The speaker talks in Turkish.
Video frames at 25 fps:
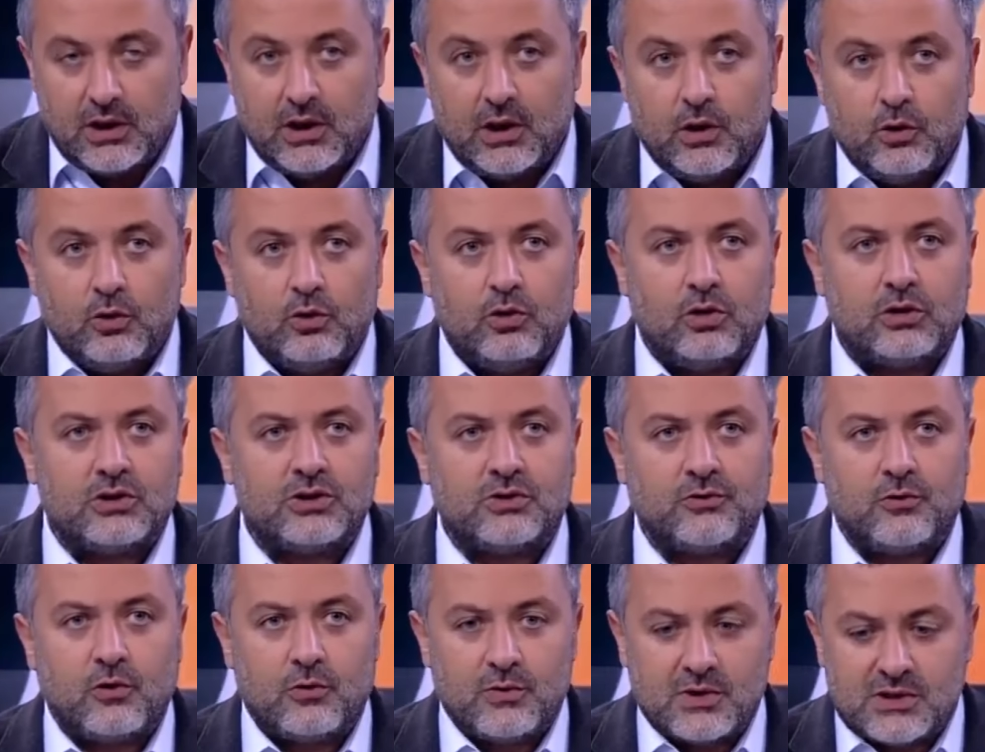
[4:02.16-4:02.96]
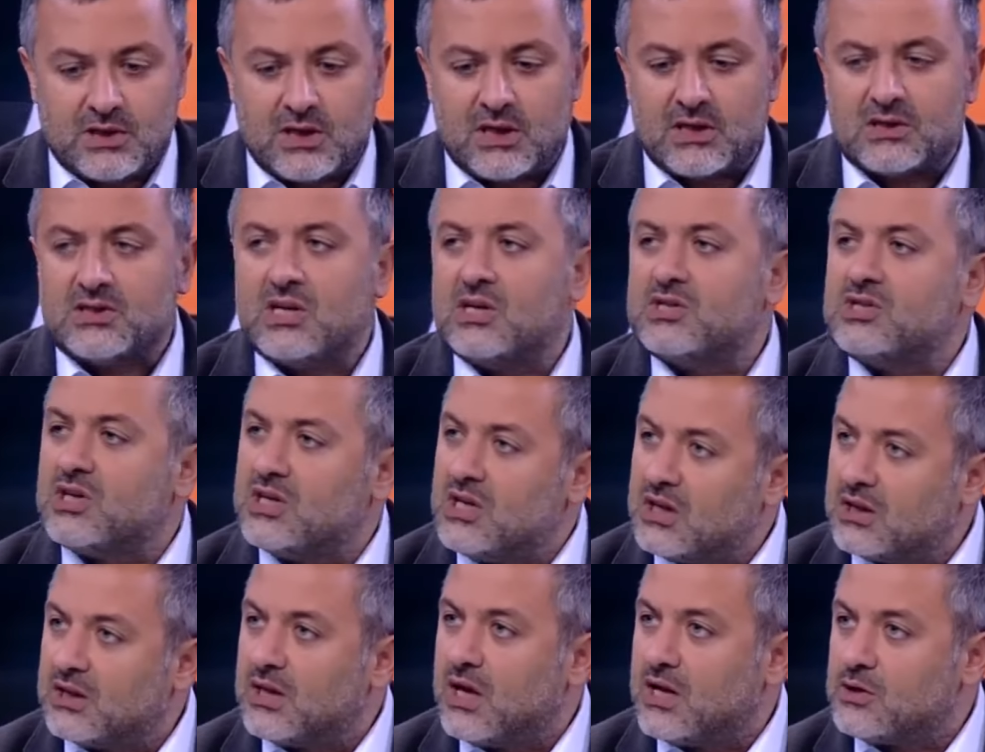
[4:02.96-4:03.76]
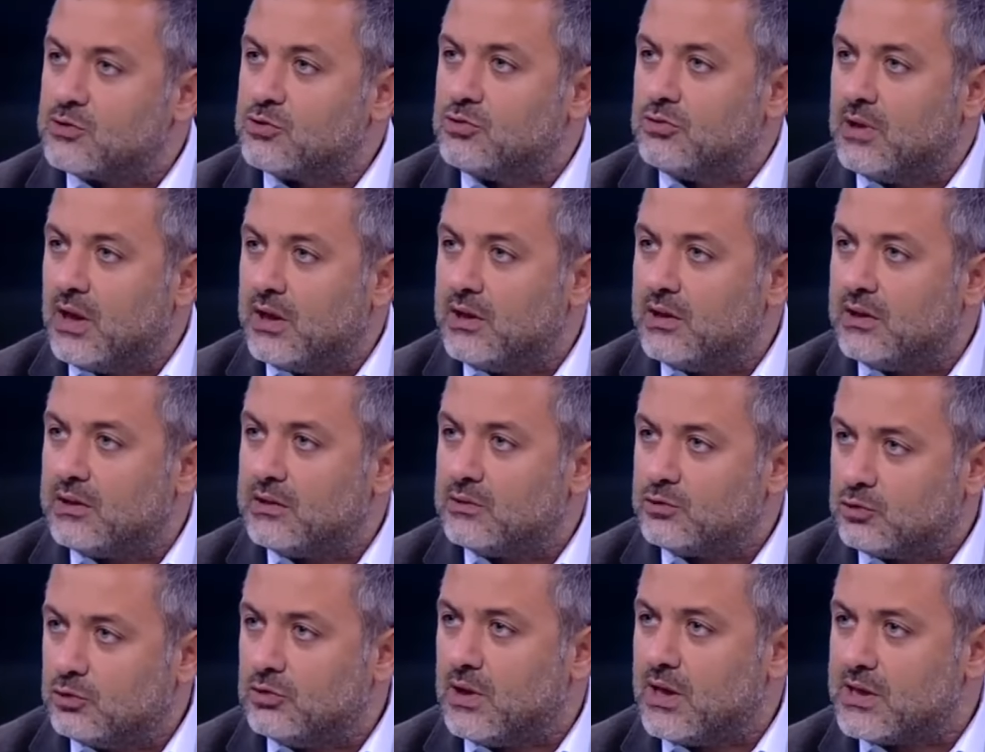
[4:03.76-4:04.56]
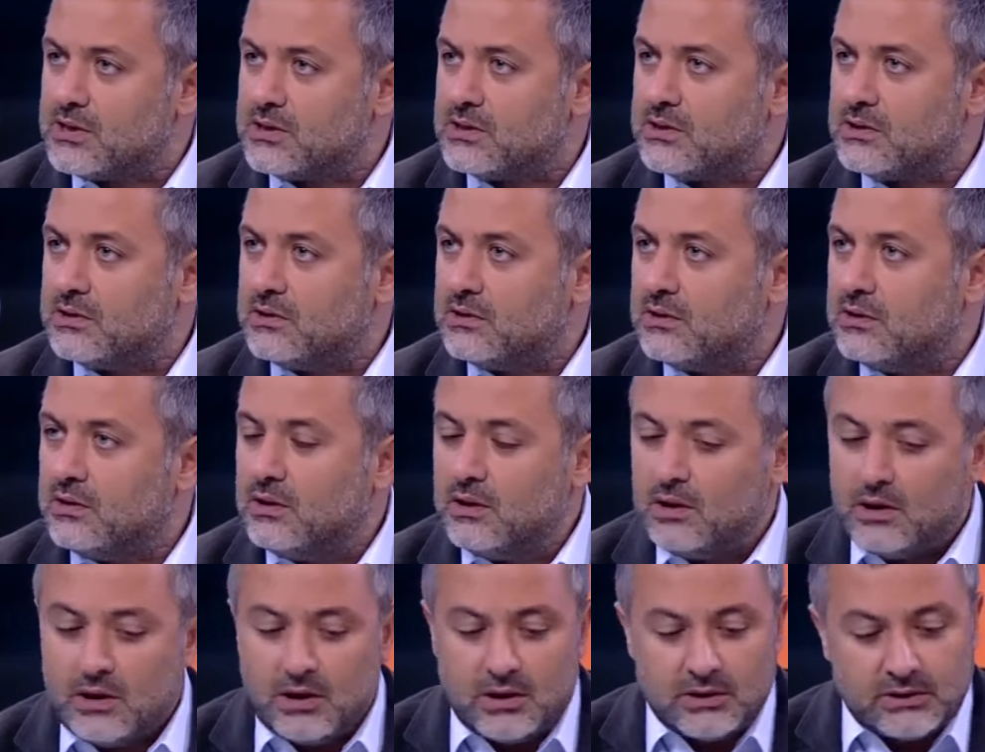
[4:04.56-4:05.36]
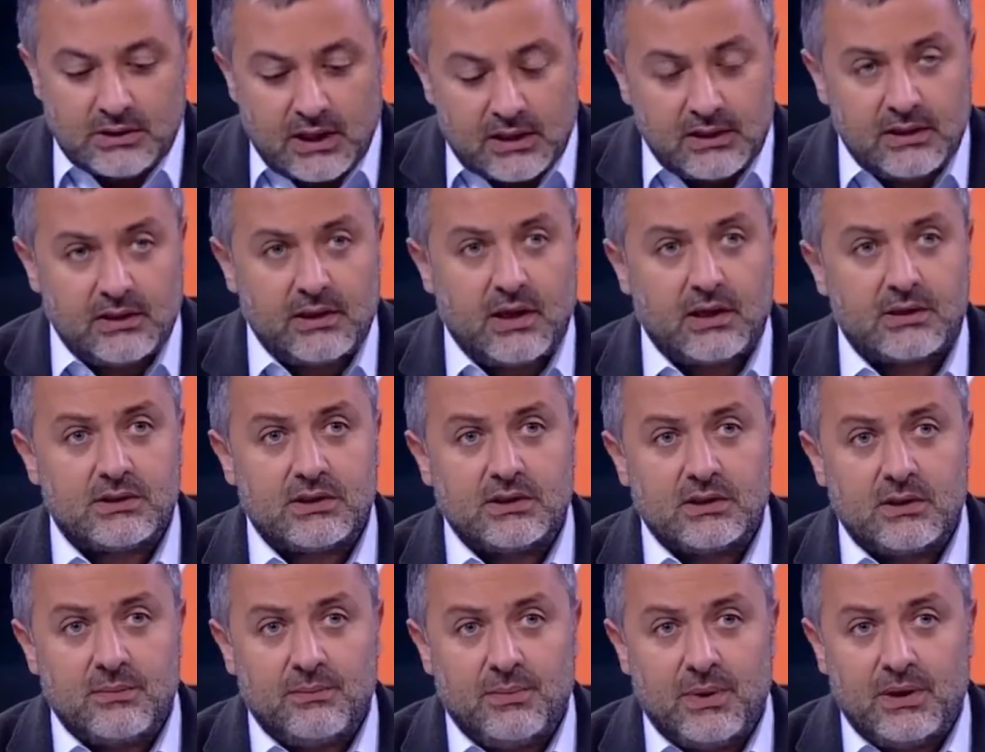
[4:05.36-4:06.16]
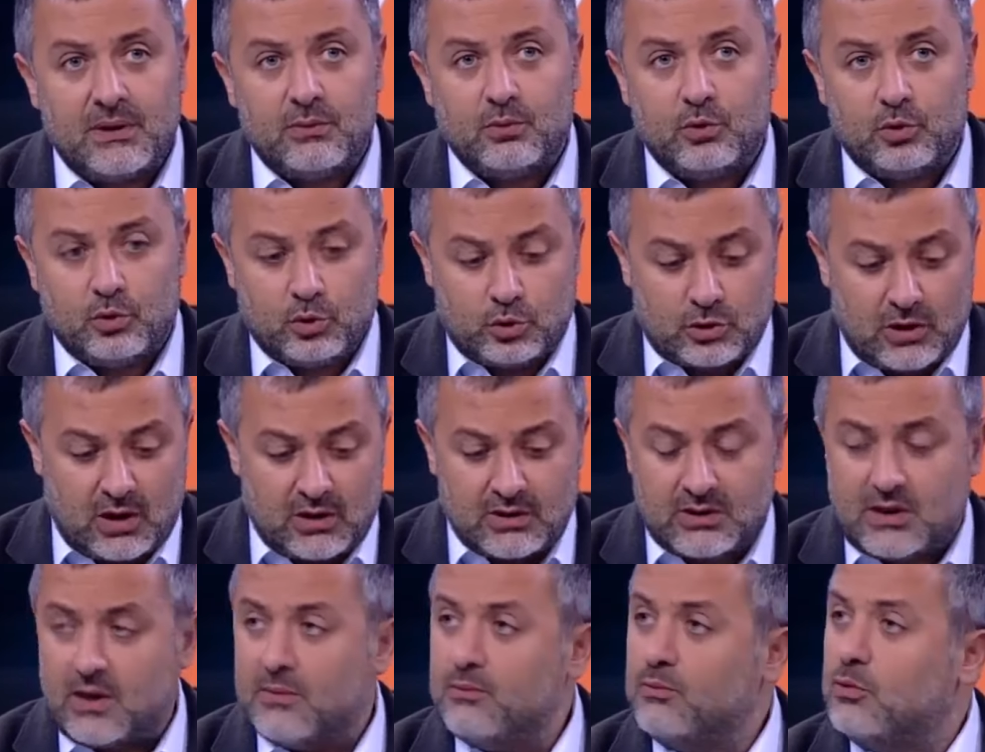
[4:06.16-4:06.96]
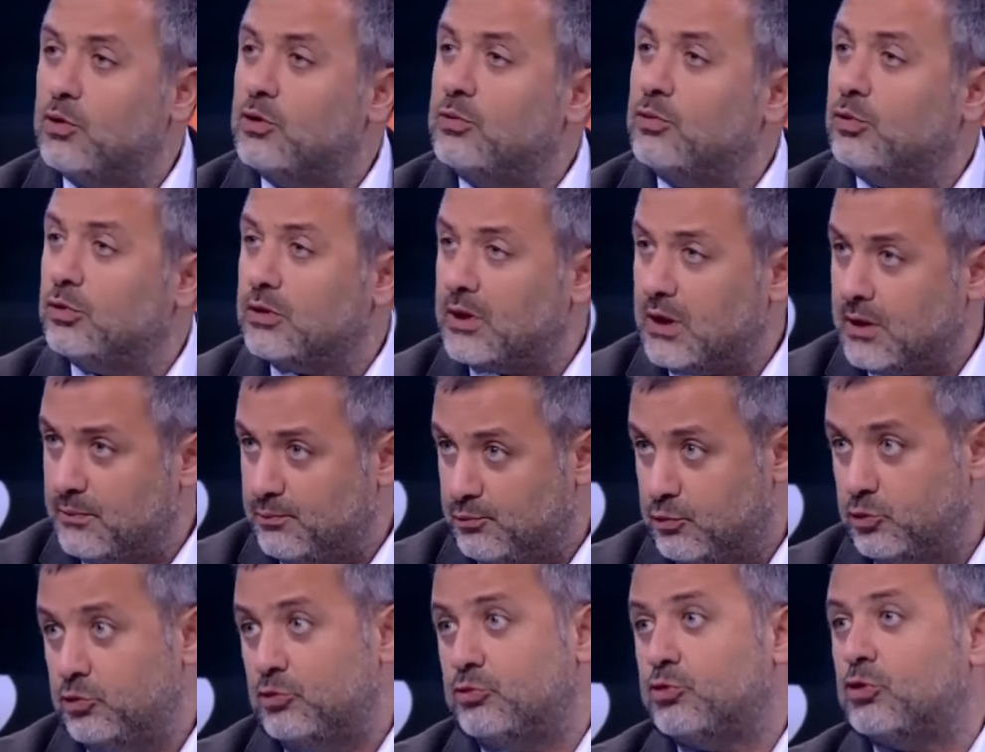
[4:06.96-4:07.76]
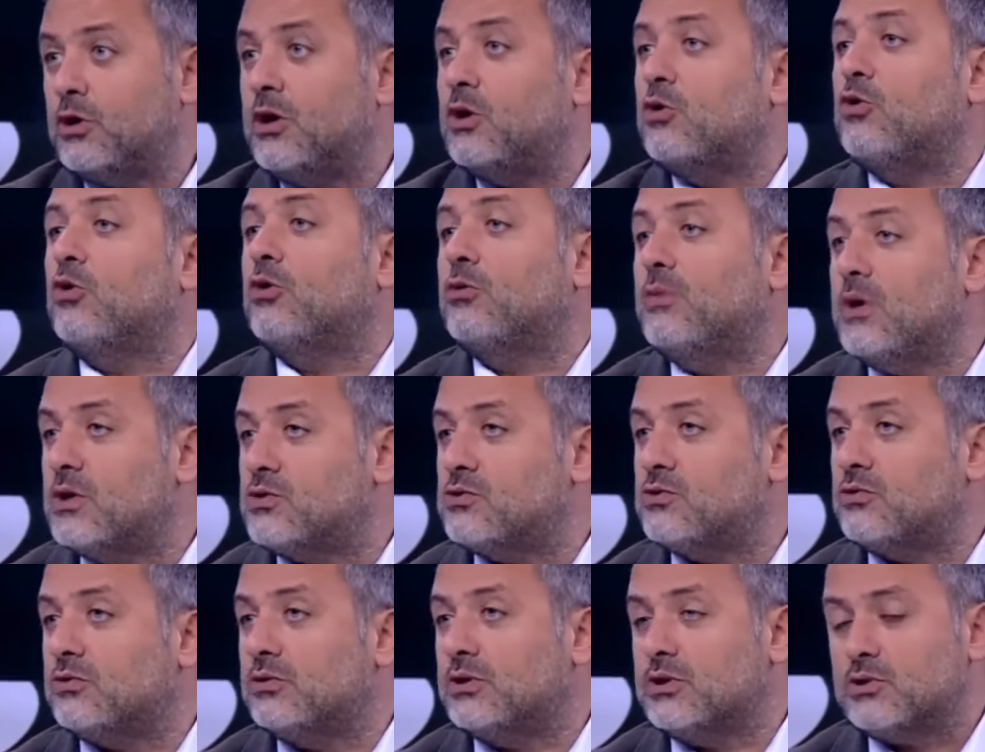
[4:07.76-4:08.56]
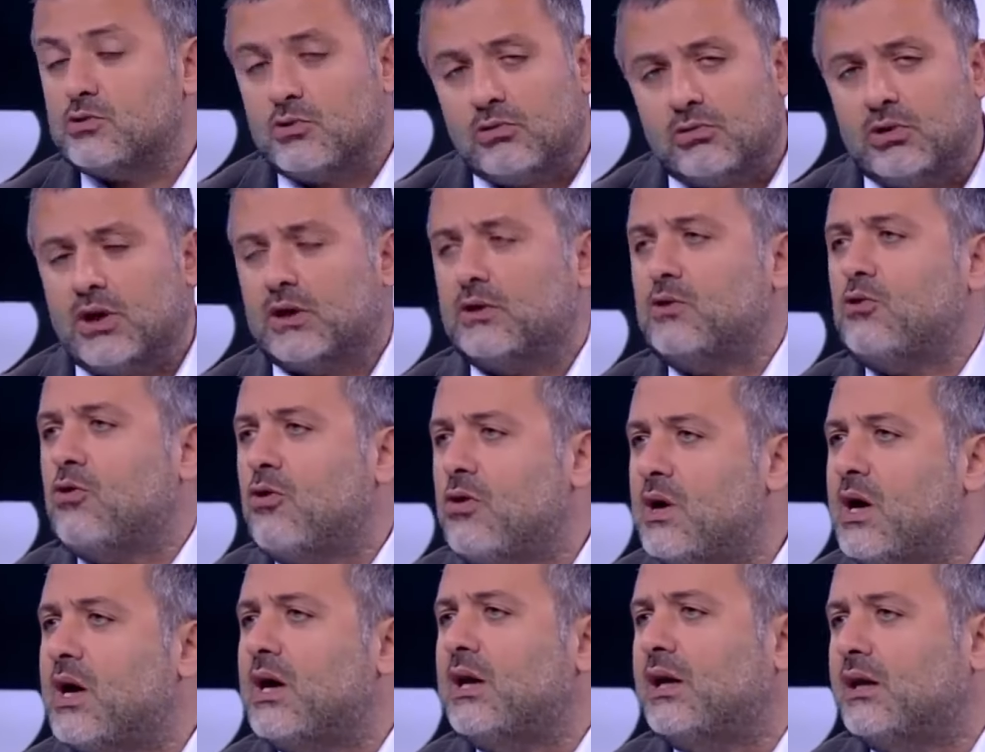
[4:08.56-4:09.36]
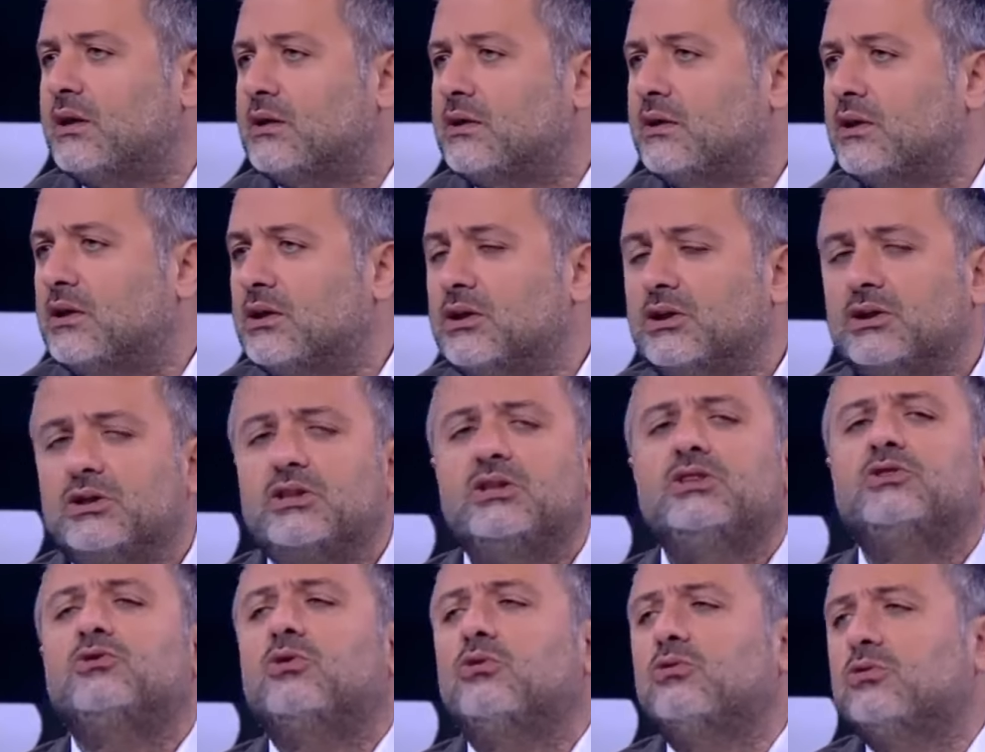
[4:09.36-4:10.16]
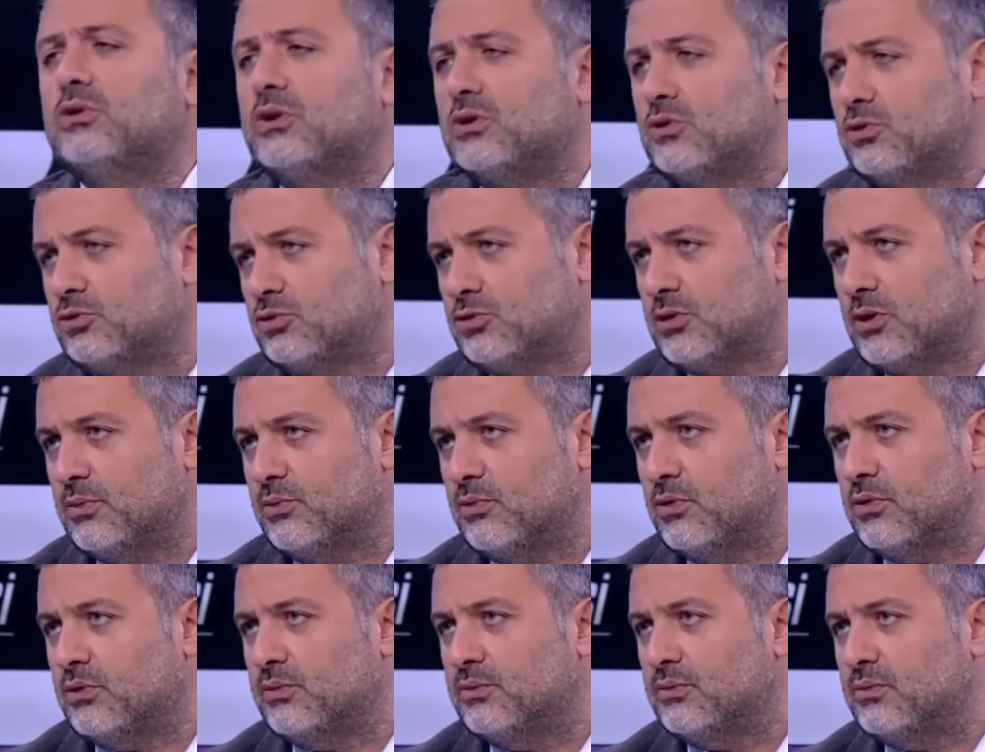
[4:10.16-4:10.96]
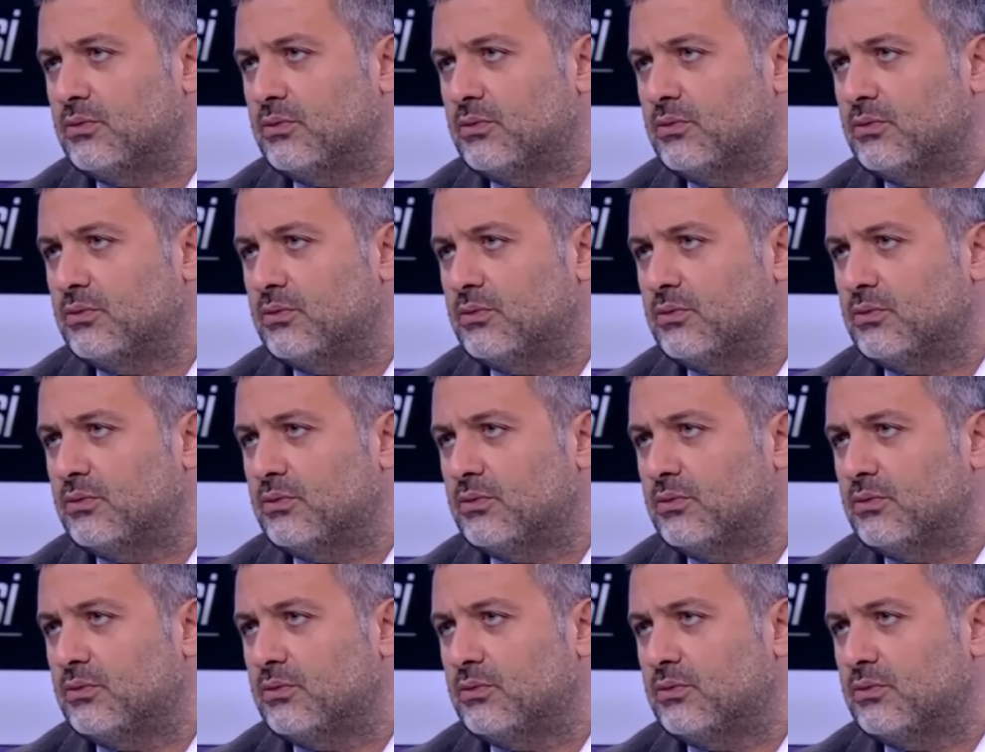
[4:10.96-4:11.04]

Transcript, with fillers: üretici forma sana o... seçenekler sunan, sunar. Sen de dersin ki benim ulusal sembolüm olarak bunu buraya koymak zorundasın. Onlar da koyarlar. Hiç onları suçlamıyorum.